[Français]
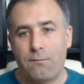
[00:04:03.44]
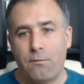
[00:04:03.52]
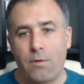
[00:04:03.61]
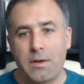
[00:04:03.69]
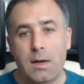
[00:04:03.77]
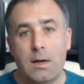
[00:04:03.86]
Vous
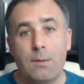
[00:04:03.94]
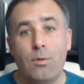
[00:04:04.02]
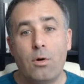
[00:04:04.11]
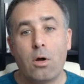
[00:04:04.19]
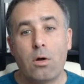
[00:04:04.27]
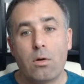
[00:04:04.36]
voyez que les
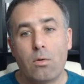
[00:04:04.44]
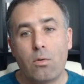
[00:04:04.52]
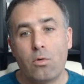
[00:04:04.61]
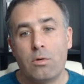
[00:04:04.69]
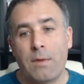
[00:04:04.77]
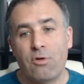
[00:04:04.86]
blancs
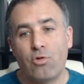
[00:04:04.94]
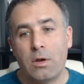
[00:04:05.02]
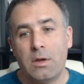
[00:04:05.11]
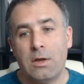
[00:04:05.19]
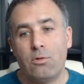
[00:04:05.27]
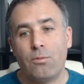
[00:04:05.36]
ont une
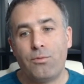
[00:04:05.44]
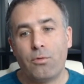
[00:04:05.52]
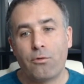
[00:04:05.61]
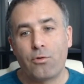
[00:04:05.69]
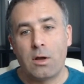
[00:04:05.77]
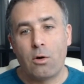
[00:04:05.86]
majorité de
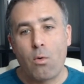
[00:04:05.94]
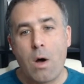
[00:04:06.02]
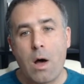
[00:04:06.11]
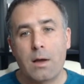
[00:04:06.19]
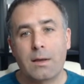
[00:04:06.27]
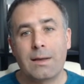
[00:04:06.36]
pions sur l'aile
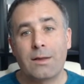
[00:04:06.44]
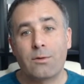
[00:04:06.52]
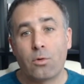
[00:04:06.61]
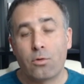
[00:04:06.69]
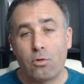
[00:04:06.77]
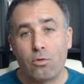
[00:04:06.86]
roi, 4
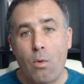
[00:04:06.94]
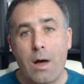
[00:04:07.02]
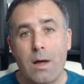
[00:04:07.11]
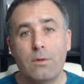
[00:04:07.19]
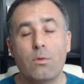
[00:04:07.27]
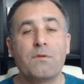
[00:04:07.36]
contre
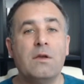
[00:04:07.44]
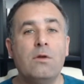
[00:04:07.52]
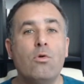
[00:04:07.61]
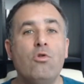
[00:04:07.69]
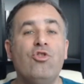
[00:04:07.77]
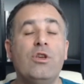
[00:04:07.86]
3, donc c'est
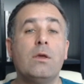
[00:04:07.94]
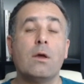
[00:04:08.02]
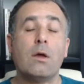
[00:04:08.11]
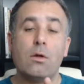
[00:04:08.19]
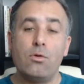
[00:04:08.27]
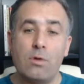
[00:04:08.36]
logique
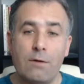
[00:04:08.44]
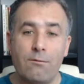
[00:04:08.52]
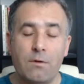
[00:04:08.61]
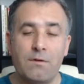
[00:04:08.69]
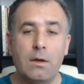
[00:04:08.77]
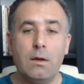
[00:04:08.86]
de
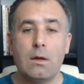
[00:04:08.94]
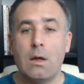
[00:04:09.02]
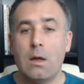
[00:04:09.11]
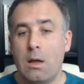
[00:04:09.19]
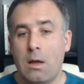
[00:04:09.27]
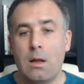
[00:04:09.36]
l'avancer.
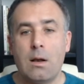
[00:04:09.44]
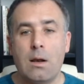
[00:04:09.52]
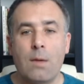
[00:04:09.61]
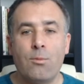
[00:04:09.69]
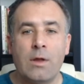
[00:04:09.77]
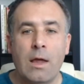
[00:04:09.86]

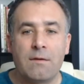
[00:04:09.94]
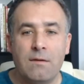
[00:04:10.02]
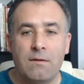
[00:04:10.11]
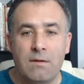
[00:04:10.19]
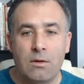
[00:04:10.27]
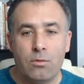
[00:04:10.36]
La menace
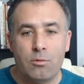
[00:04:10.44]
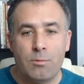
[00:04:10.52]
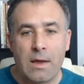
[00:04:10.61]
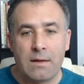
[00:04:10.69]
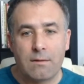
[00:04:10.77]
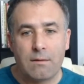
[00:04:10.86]
ici toute
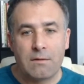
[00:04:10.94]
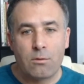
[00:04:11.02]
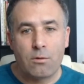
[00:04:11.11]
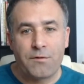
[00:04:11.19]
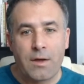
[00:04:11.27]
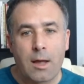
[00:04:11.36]
bête, c'est
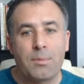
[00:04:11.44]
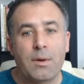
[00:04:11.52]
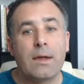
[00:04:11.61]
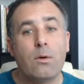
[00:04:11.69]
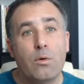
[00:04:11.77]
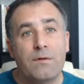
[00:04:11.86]
de faire
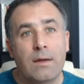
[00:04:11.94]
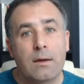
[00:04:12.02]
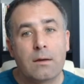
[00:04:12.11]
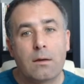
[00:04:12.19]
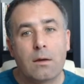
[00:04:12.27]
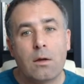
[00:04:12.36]
après
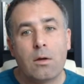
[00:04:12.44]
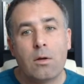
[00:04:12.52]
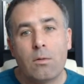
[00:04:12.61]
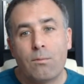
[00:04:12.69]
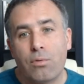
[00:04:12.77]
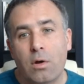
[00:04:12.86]
e5
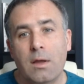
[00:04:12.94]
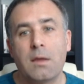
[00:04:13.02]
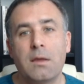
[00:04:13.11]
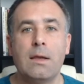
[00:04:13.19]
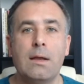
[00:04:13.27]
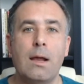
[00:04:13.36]
pour
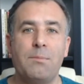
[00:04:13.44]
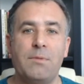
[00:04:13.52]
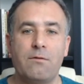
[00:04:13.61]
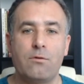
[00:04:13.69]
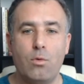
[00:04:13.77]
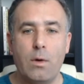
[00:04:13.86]
gagner la
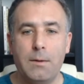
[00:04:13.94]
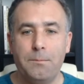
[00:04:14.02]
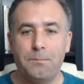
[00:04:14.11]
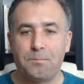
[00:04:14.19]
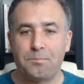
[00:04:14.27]
pièce clouée,